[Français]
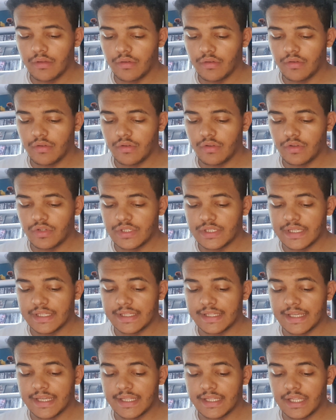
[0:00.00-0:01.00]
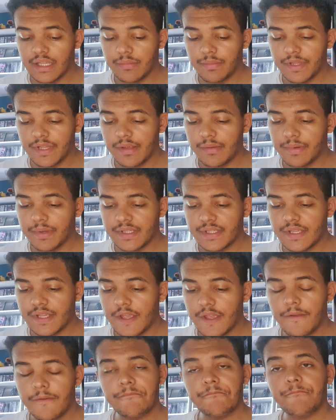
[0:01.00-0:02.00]
Euh, je l'ai très très bien
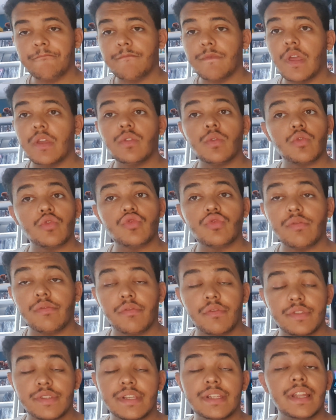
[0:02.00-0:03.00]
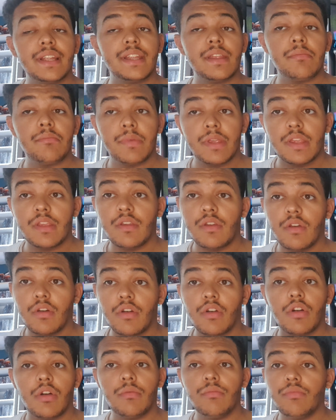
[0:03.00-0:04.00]
apprécié. Donc je trouve que c'est l'un des
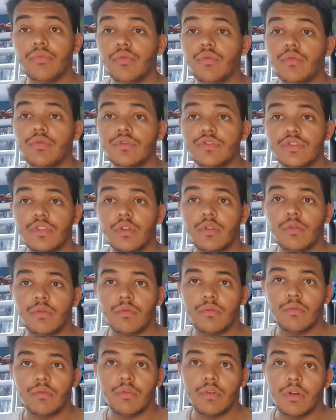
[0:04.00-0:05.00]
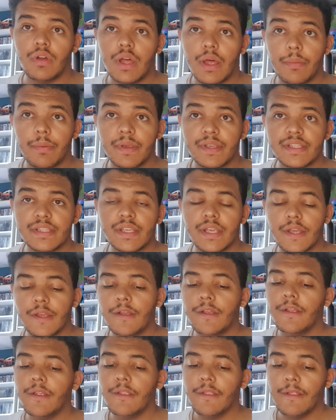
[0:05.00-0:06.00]
meilleurs, comme beaucoup de gens l'ont euh,
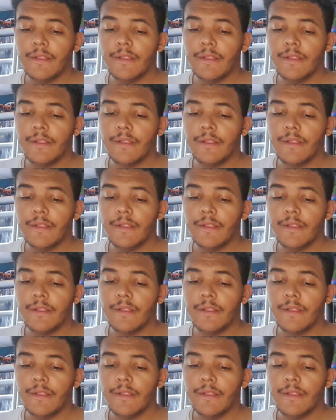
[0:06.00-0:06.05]
apprécié.